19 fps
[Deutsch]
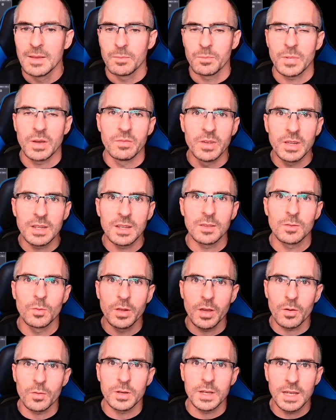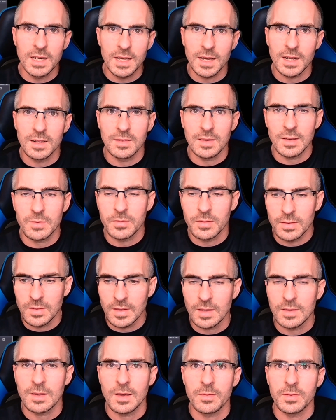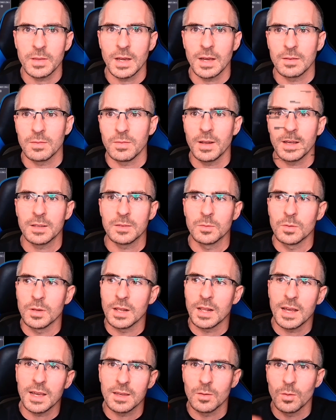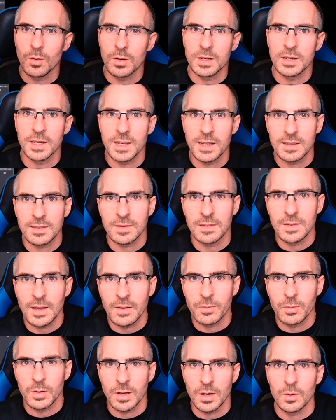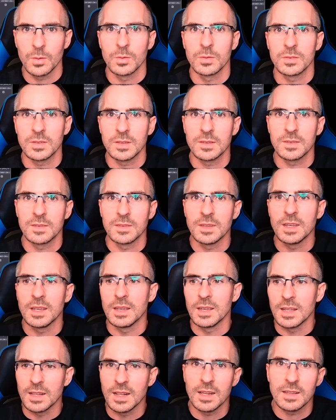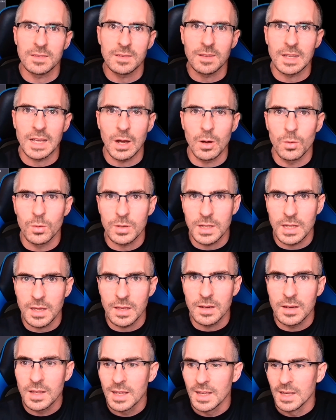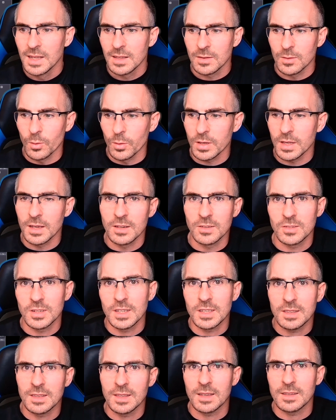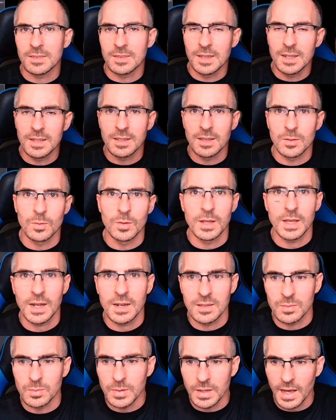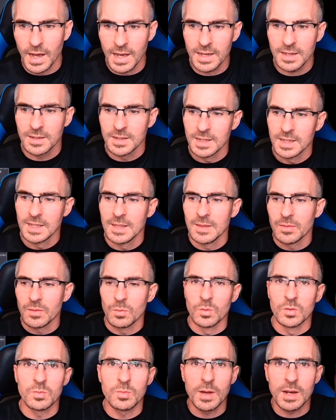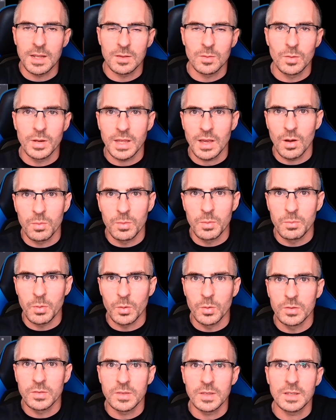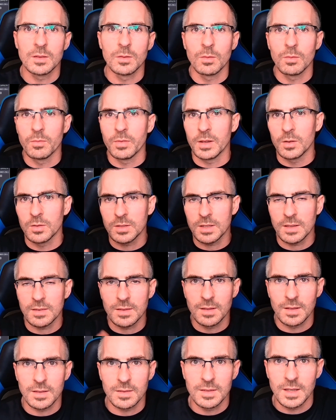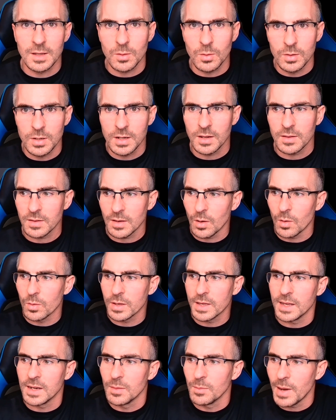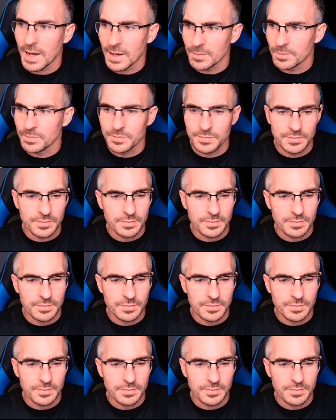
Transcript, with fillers: Man wird natürlich auch generell sesshafter, hat vielleicht nur die gleiche Olle den ganzen Tag vor der Augen sitzen, die lässt sich auch gehen. Solche Geschichten, das zählt natürlich alles mit rein. Muss man natürlich auch mit berücksichtigen und wenn euch das interessiert, könnt ihr das auch gerne machen.